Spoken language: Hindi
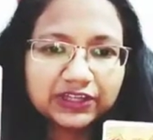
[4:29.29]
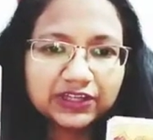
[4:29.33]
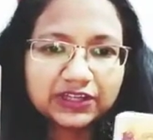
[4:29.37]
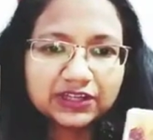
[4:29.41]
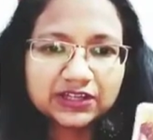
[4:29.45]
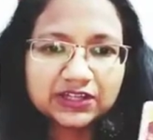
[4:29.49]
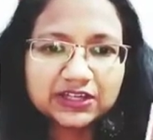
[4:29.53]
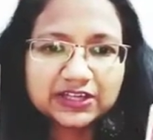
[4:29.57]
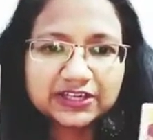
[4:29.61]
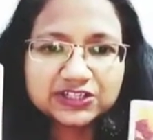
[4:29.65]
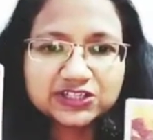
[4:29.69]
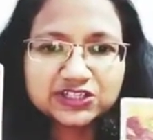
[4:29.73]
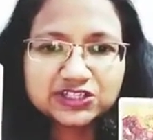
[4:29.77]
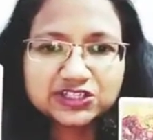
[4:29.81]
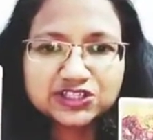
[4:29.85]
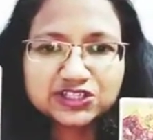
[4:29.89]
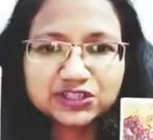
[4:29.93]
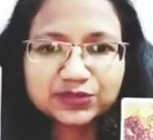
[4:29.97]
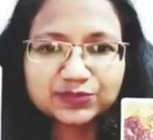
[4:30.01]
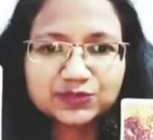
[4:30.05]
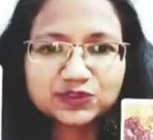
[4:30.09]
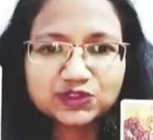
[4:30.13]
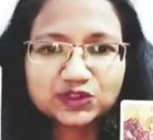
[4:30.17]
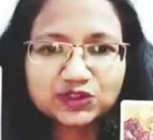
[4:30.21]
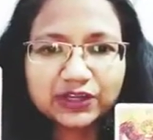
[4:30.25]
ये
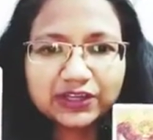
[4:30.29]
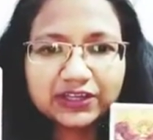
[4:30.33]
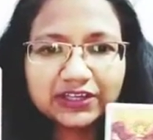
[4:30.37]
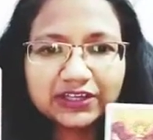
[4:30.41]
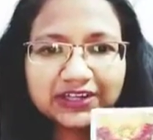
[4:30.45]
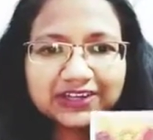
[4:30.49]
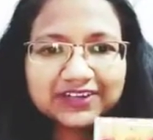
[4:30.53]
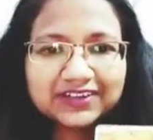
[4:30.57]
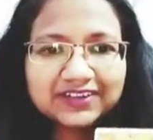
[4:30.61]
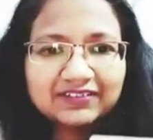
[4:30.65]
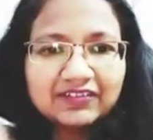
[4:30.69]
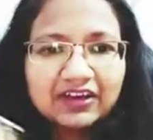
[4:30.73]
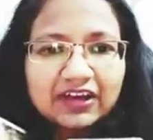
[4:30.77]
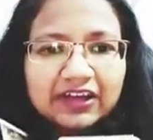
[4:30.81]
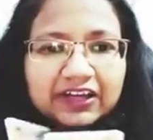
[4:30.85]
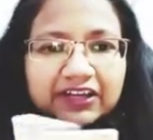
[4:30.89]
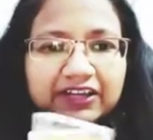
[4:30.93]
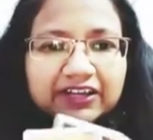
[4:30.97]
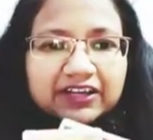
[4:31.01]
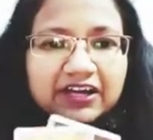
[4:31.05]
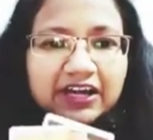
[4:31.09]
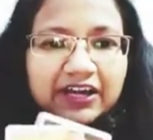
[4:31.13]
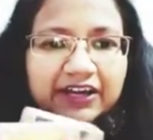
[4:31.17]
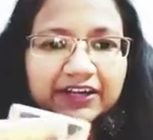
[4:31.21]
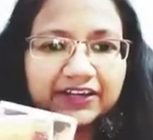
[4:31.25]
रिलेशनशिप जो है ये एक डिवाइनली
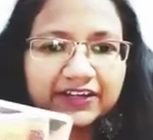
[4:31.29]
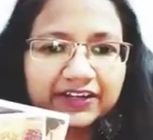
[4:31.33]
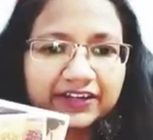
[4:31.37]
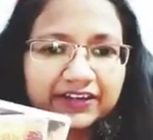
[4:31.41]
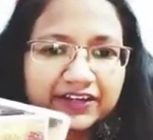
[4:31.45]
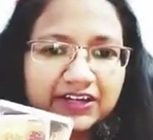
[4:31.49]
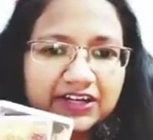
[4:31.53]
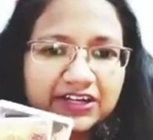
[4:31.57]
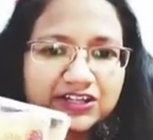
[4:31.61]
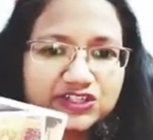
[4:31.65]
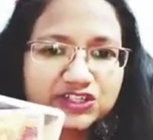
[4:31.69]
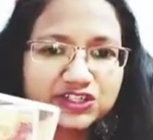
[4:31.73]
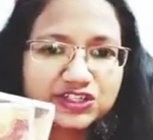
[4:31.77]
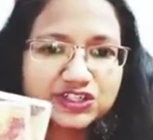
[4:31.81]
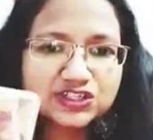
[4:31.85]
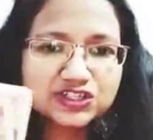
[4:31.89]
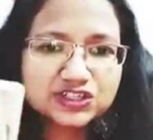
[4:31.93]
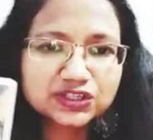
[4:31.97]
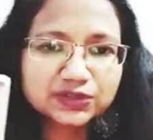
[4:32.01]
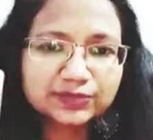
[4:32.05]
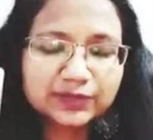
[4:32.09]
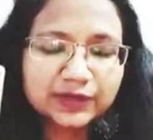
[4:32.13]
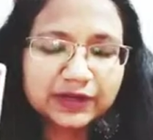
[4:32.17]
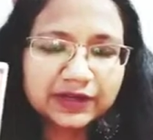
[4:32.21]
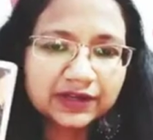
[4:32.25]
गाइडेड
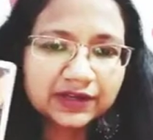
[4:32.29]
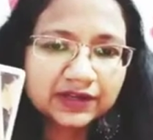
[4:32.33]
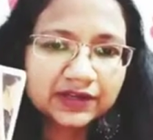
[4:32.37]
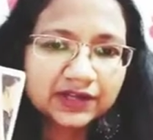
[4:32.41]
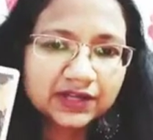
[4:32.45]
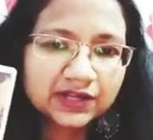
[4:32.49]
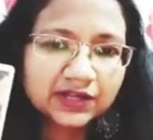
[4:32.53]
रिलेशनशिप है